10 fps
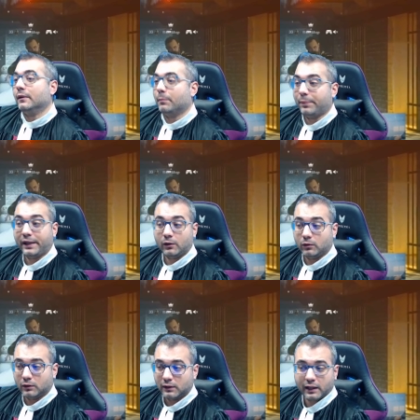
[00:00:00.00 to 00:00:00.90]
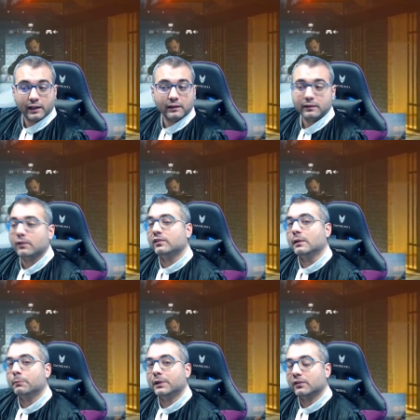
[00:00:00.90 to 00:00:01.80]
Pero la gente
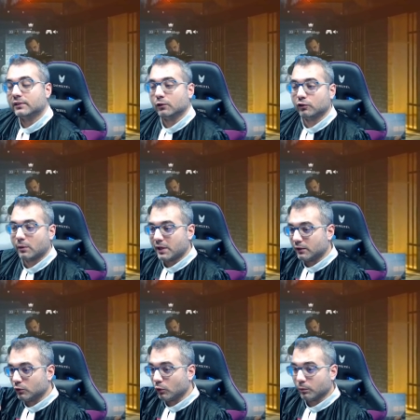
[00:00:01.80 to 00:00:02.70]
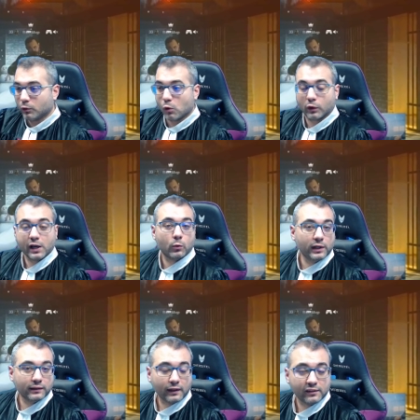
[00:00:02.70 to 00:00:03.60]
siempre ha estado sabiendo con qué
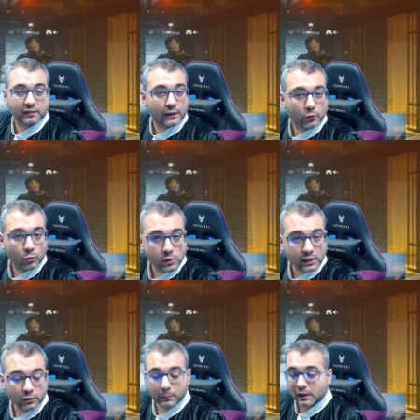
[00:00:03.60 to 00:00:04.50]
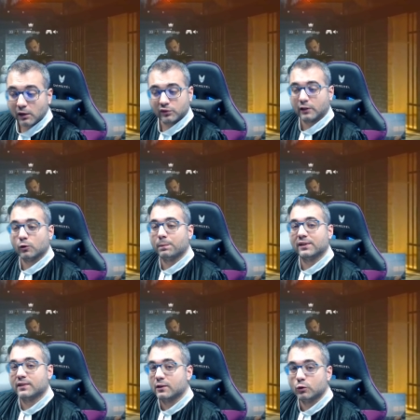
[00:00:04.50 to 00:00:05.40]
cuenta ha estado jugando y me la ha estado
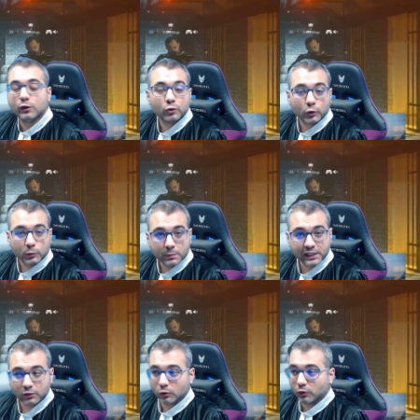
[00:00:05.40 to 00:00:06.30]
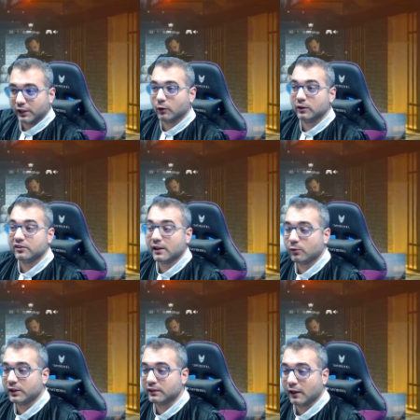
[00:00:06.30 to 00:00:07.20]
pasando en todo momento. Y con esta
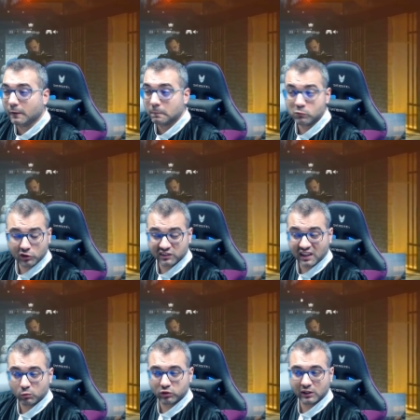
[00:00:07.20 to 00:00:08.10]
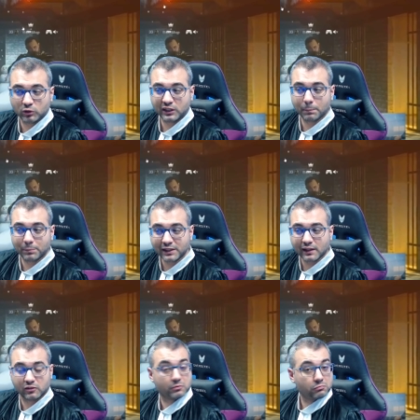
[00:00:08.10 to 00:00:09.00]
cuenta no está usando
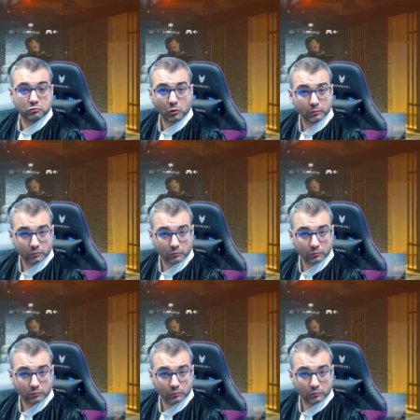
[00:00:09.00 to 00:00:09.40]
trampitas, ¿no?